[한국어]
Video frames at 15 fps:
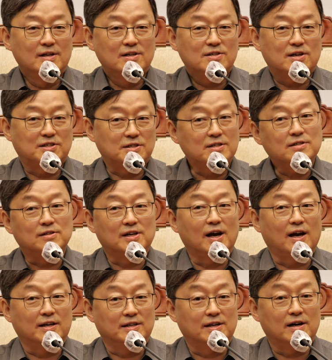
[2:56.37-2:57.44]
사실은 그게
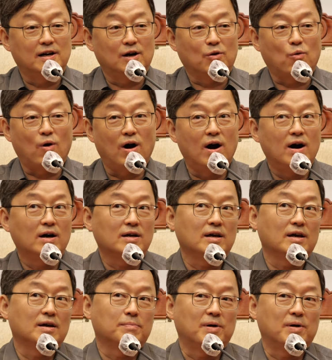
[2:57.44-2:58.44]
아니라 과학의